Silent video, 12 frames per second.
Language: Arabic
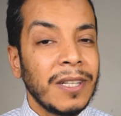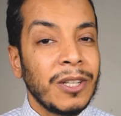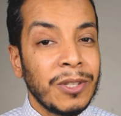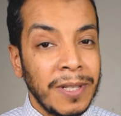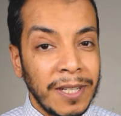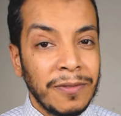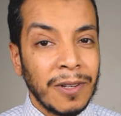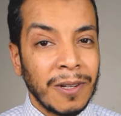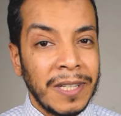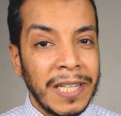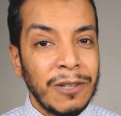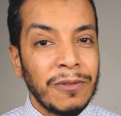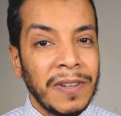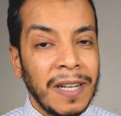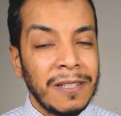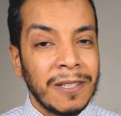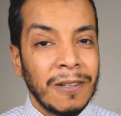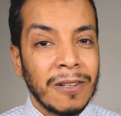اشترك في القناه
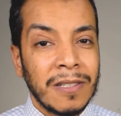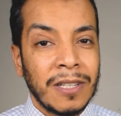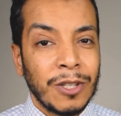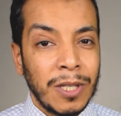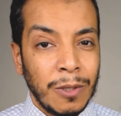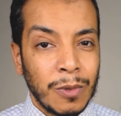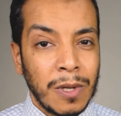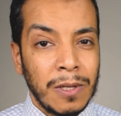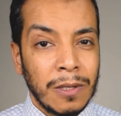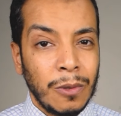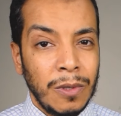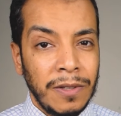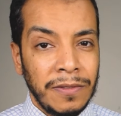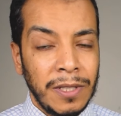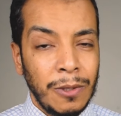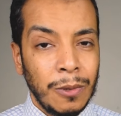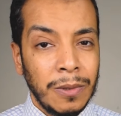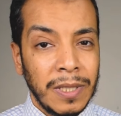وفعل الجرس عشان يوصلك كل فيديو